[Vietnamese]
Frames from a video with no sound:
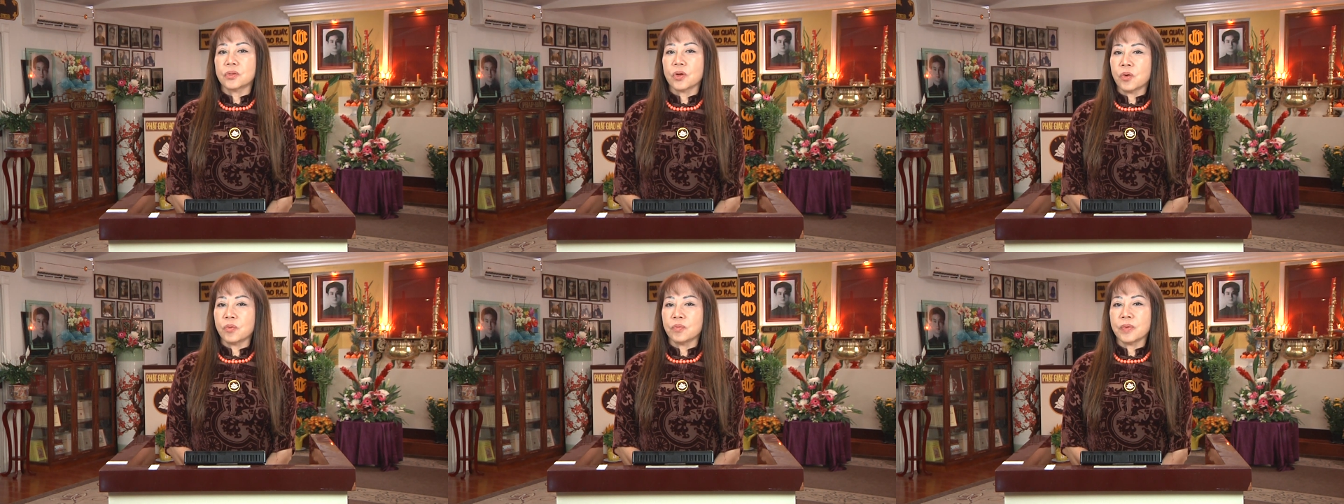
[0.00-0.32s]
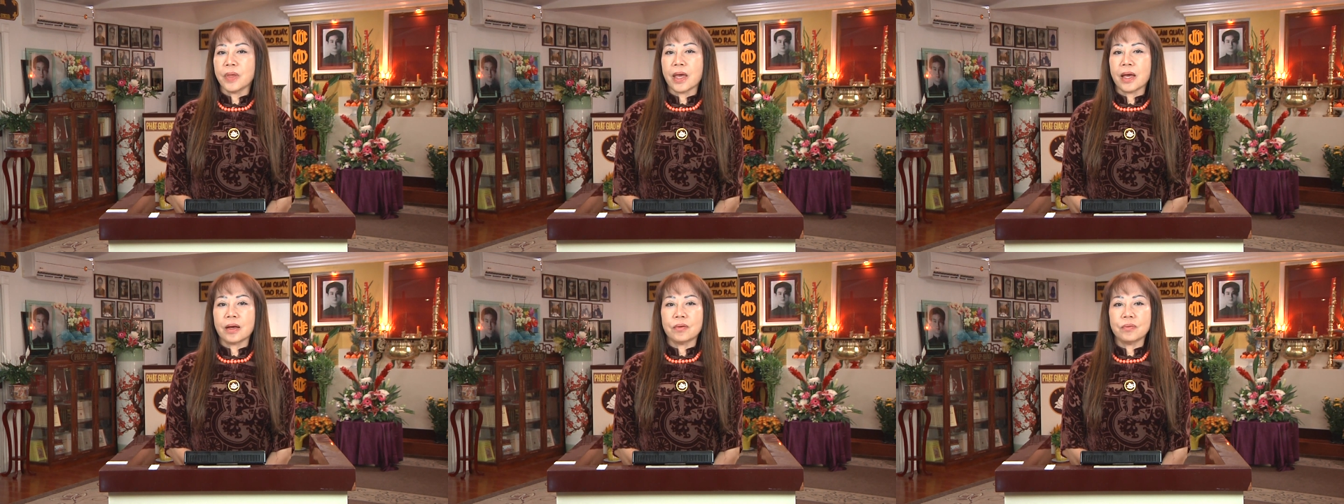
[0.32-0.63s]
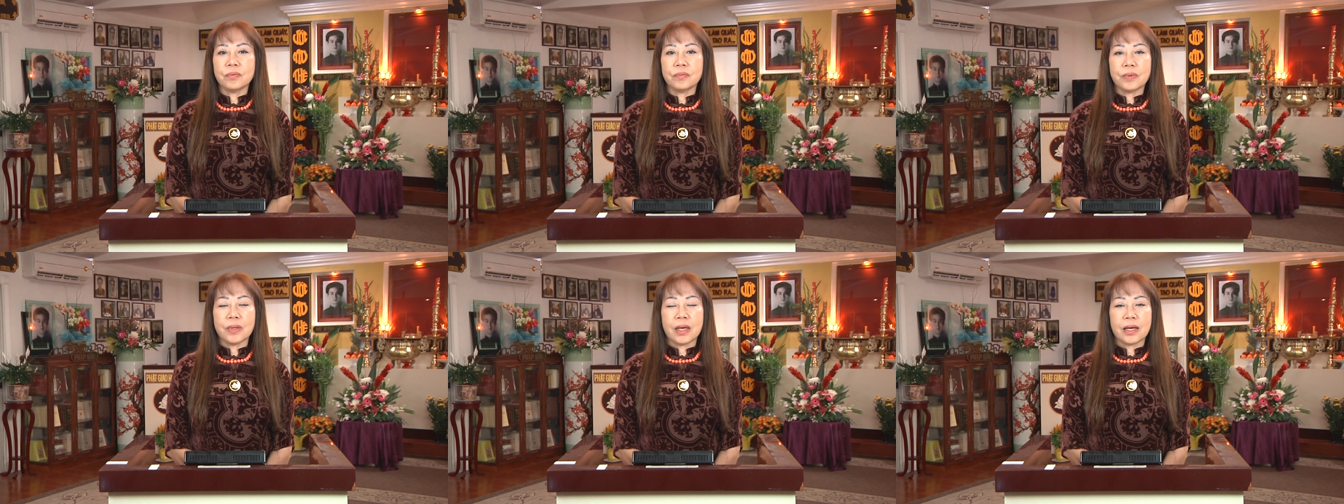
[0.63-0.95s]
tôn
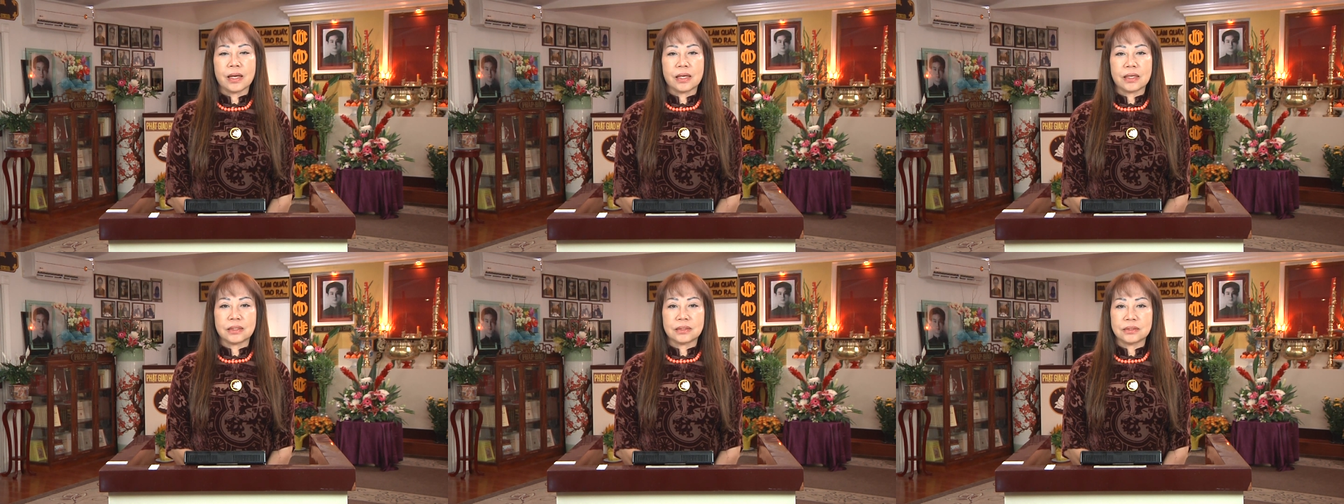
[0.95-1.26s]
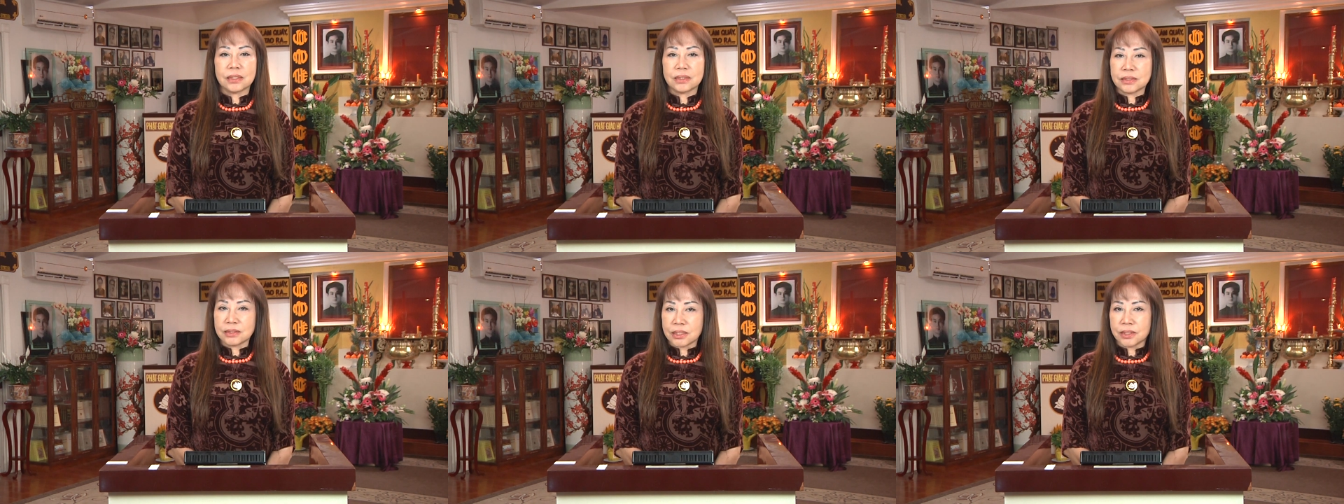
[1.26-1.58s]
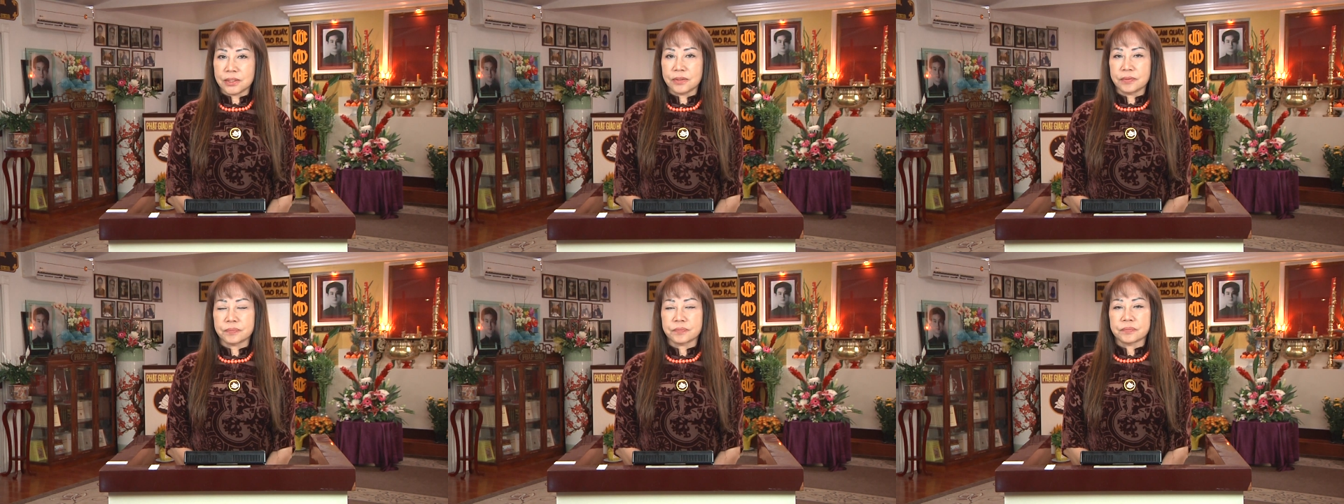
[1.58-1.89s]
giáo và chính
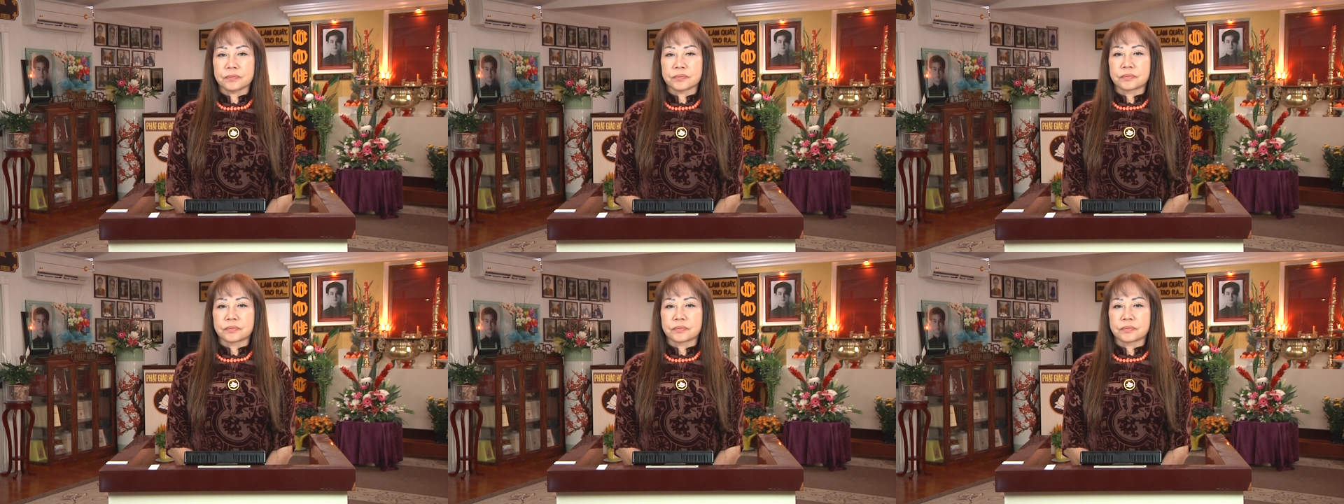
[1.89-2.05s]
trị.